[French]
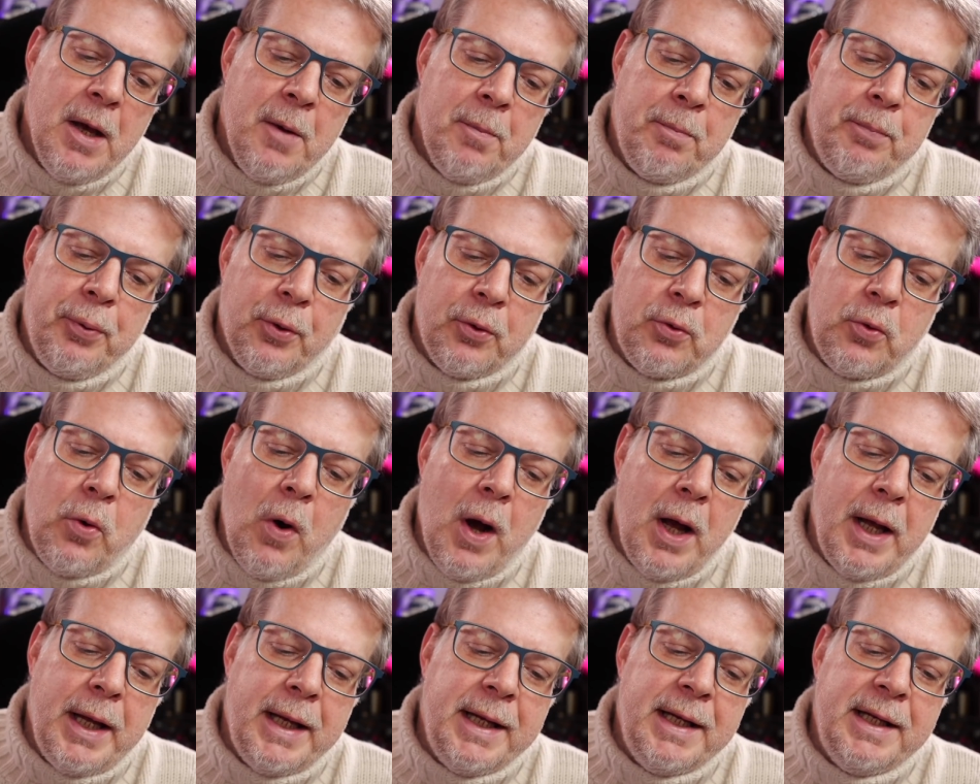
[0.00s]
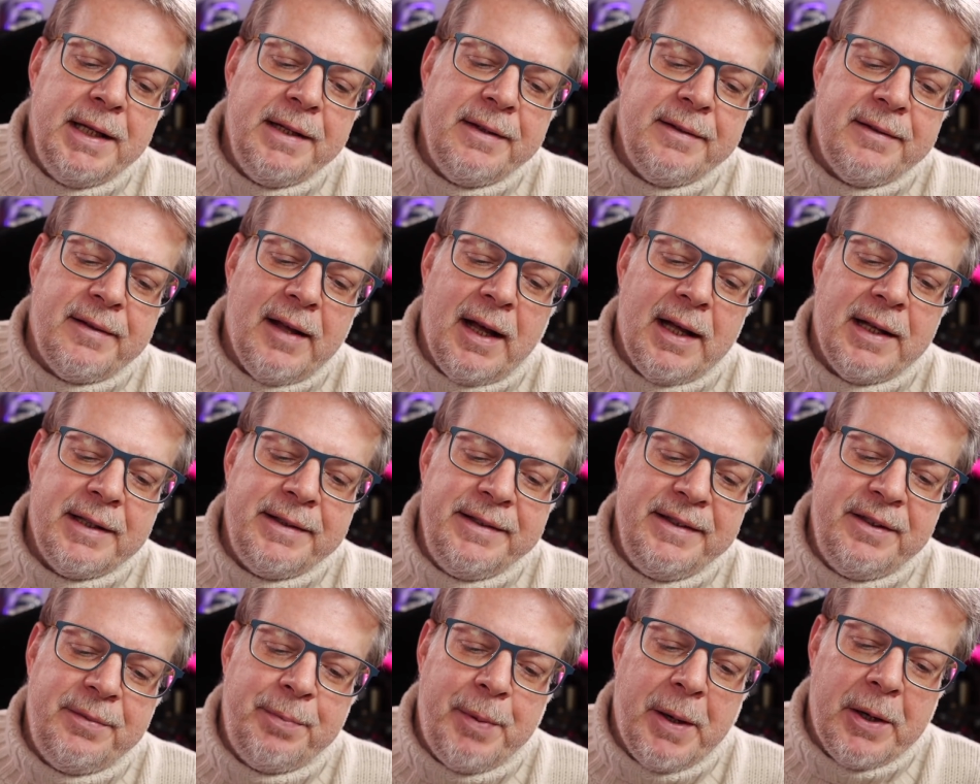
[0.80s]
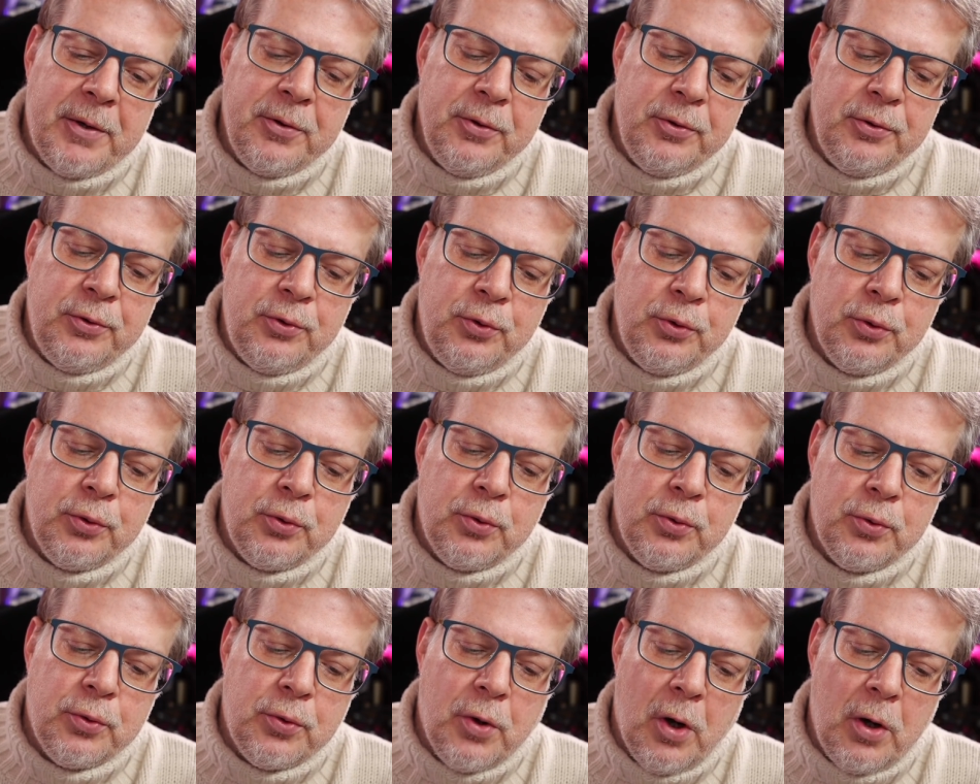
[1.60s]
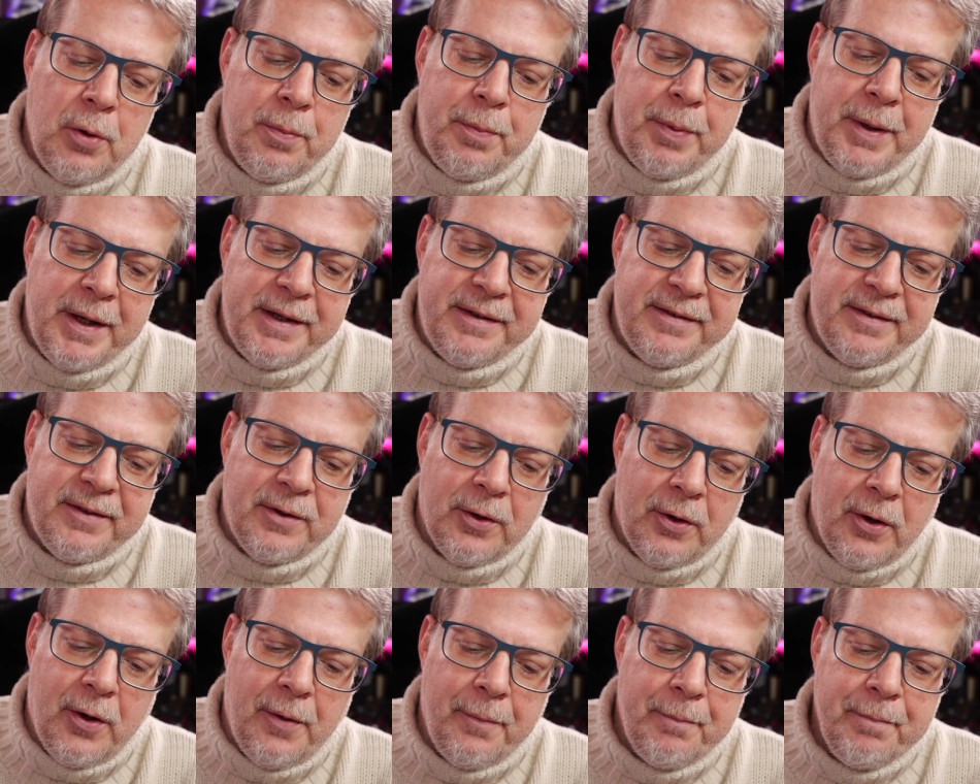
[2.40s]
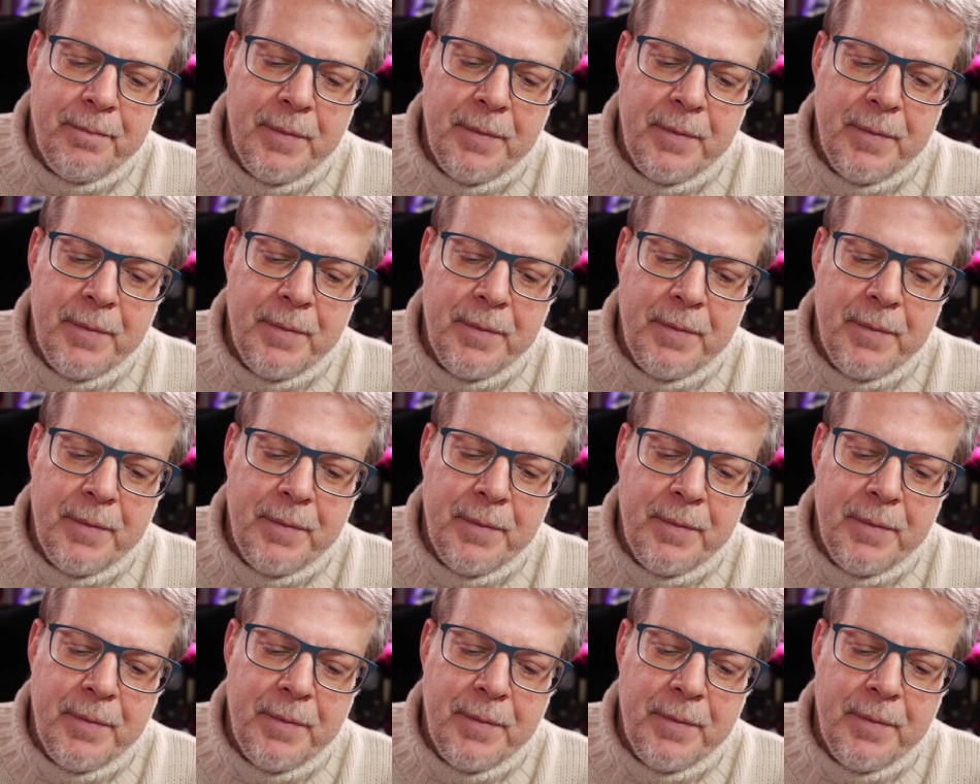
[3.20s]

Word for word: Pourquoi Elise a disparu du Google Play Store